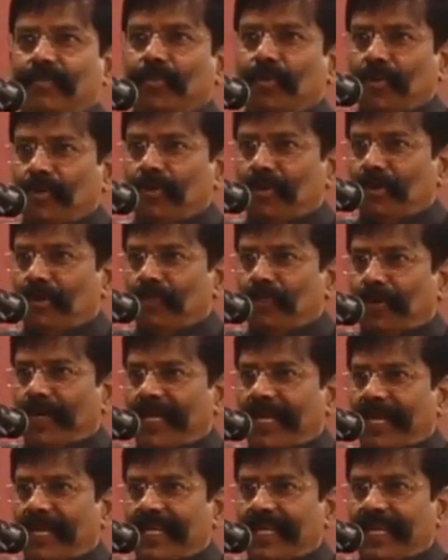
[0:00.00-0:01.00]
மூன்று
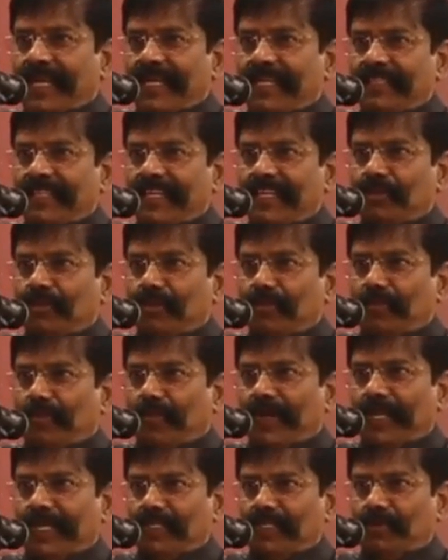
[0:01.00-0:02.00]
முறை அகில இந்திய
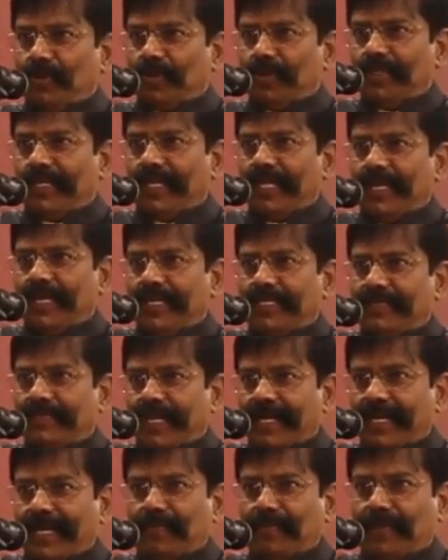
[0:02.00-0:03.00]
துப்பாக்கி சுடுதலிலே
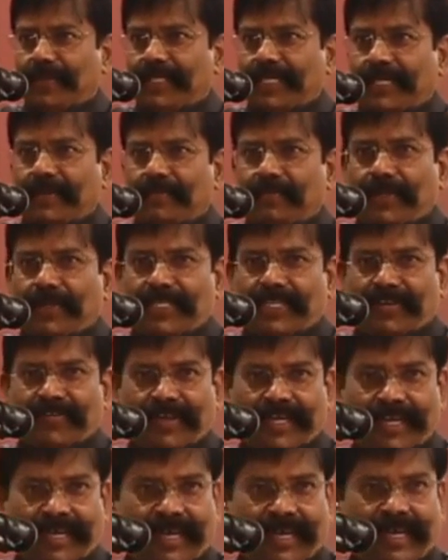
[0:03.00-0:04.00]
தங்கப்பதக்கம் பெற்றவன்